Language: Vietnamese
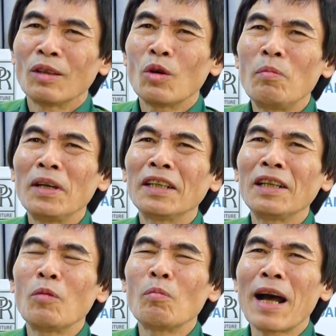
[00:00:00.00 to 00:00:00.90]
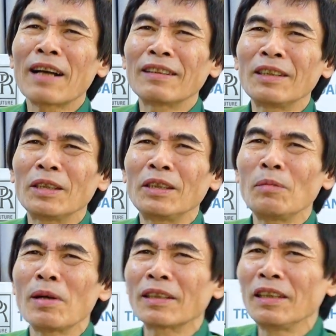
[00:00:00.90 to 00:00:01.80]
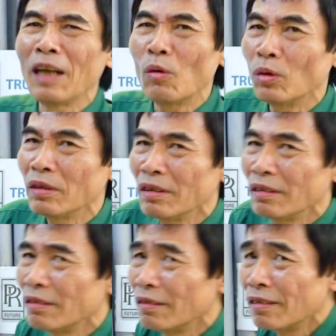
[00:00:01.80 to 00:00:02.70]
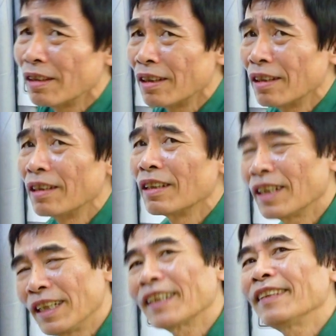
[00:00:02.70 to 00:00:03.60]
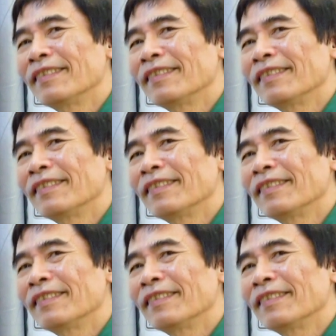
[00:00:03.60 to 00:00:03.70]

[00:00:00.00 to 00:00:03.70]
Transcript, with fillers: có mấy cái đồng bạc chưa chia bằng tiền nhậu nghĩ đấy.